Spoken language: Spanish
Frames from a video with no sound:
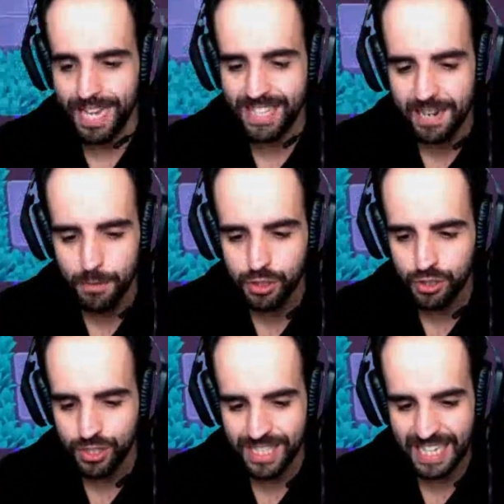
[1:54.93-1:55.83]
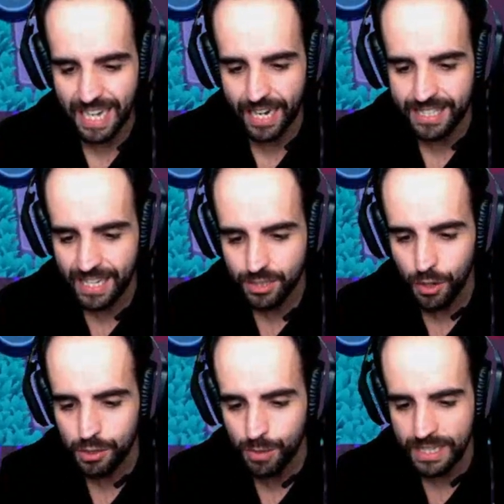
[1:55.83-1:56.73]
ahí tenemos tres cajitas
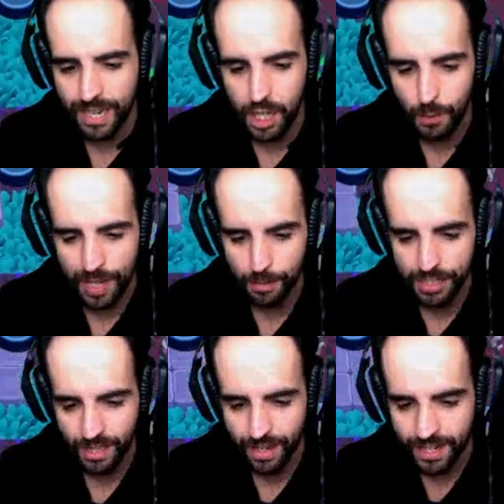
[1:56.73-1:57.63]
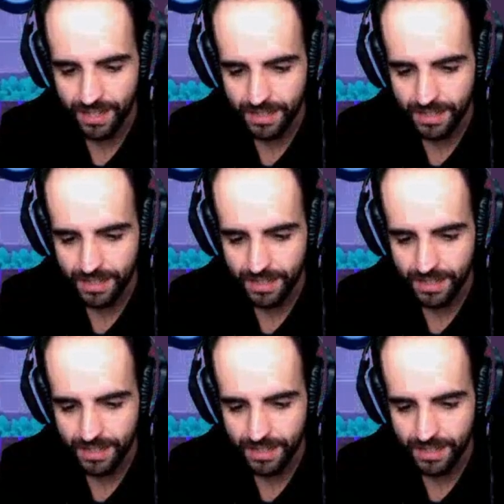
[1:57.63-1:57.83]
Coge tú las de aquí, yo voy a por esta de aquí